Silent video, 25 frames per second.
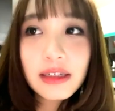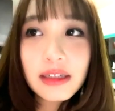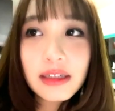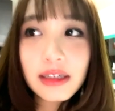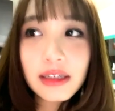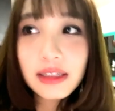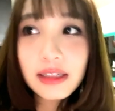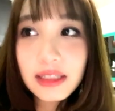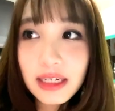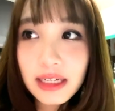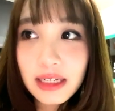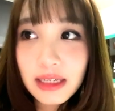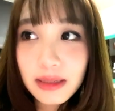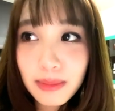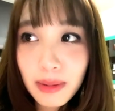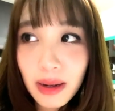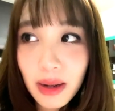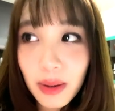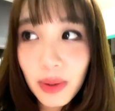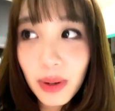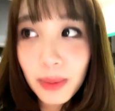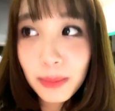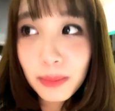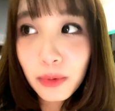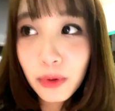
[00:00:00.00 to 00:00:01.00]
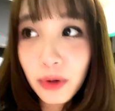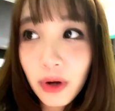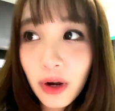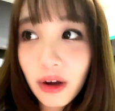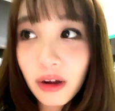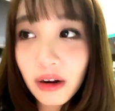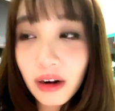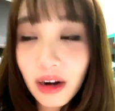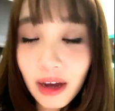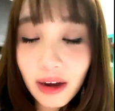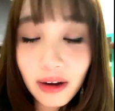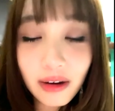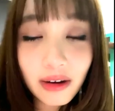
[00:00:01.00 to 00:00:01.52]
ก็จะอธิบายว่าบูธข
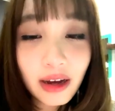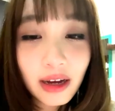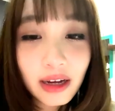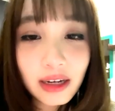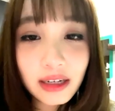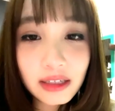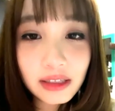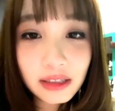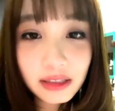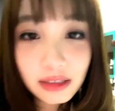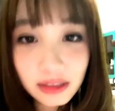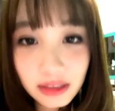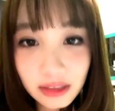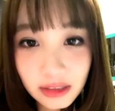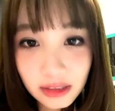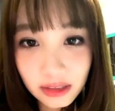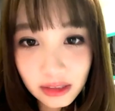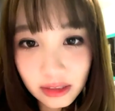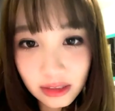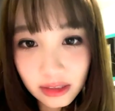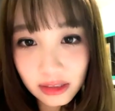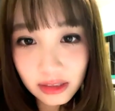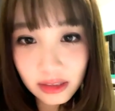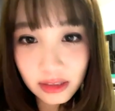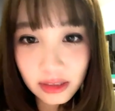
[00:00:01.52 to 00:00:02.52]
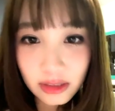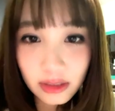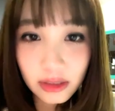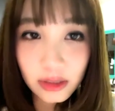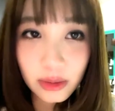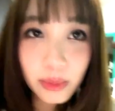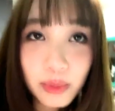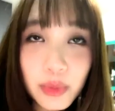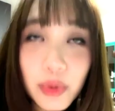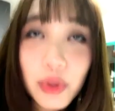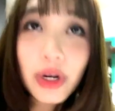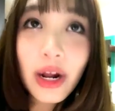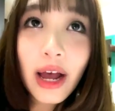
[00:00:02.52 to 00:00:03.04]
องเราอ่ะคือ
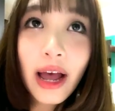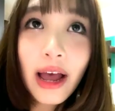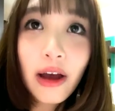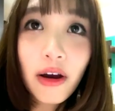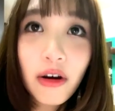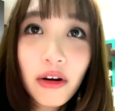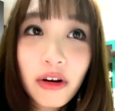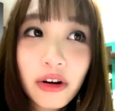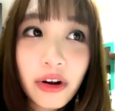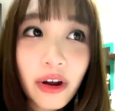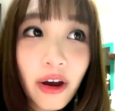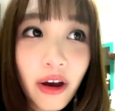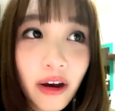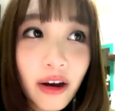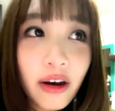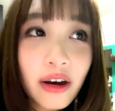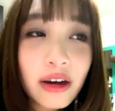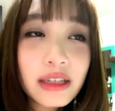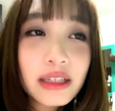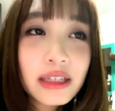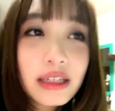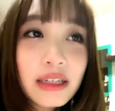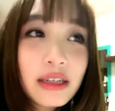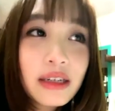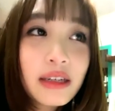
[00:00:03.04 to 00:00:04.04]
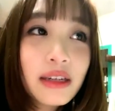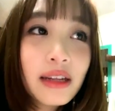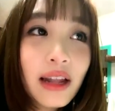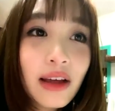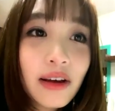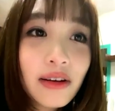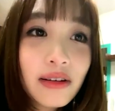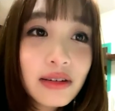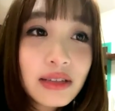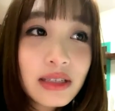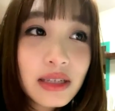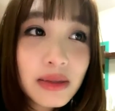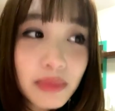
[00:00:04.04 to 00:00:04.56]
บูธขายของทอดซึ่งเรา
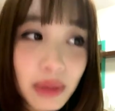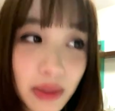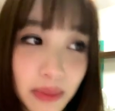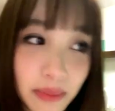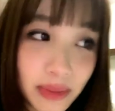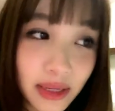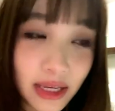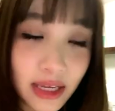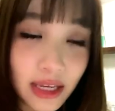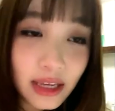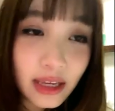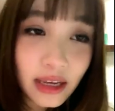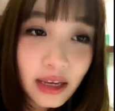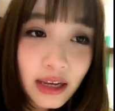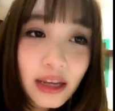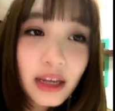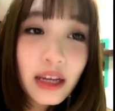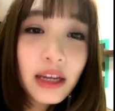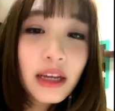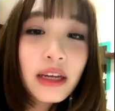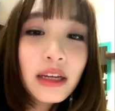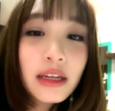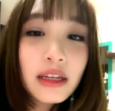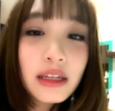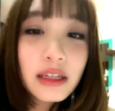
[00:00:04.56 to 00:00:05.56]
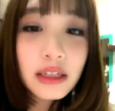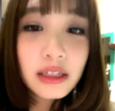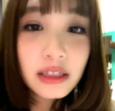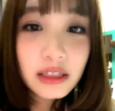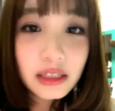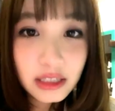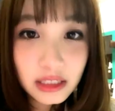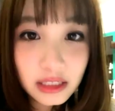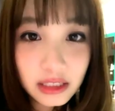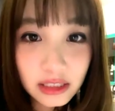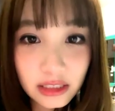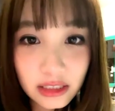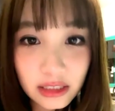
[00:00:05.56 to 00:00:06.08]
ก็จะไม่มี
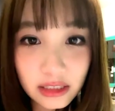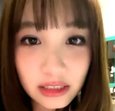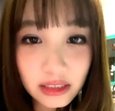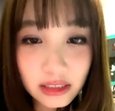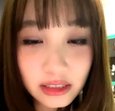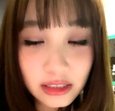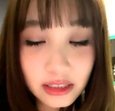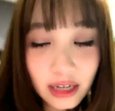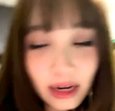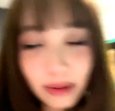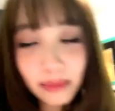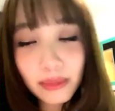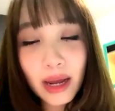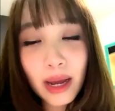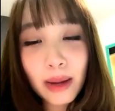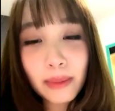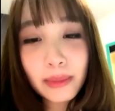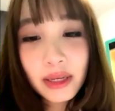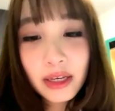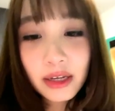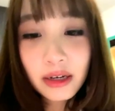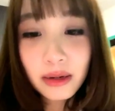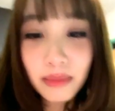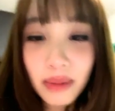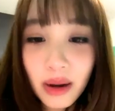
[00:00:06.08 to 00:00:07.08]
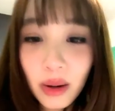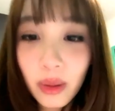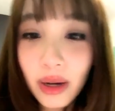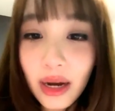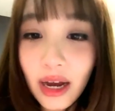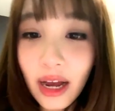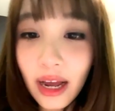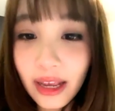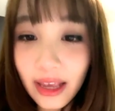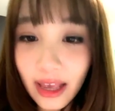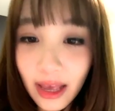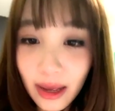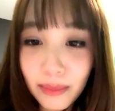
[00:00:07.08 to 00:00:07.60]
หนึ่งคำถามที่เยอะมากว่า
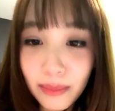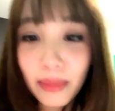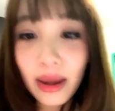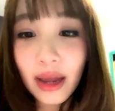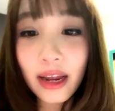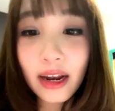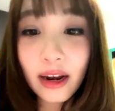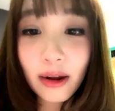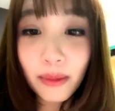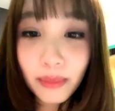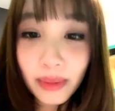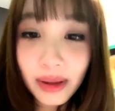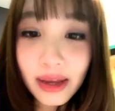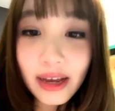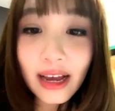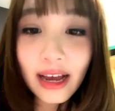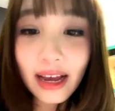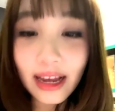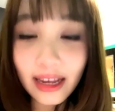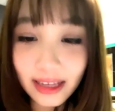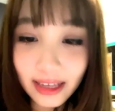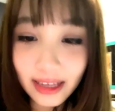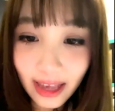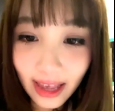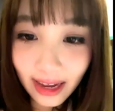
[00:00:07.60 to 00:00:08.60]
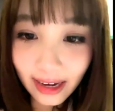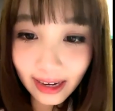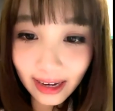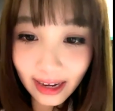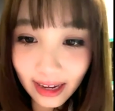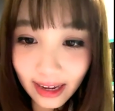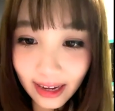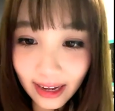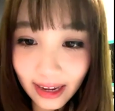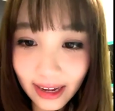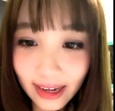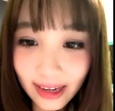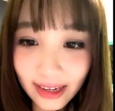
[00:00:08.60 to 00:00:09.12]
ขายแยกไหมเราไม่ขายแยก
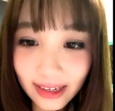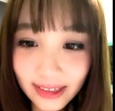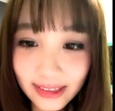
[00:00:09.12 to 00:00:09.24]
นะคะ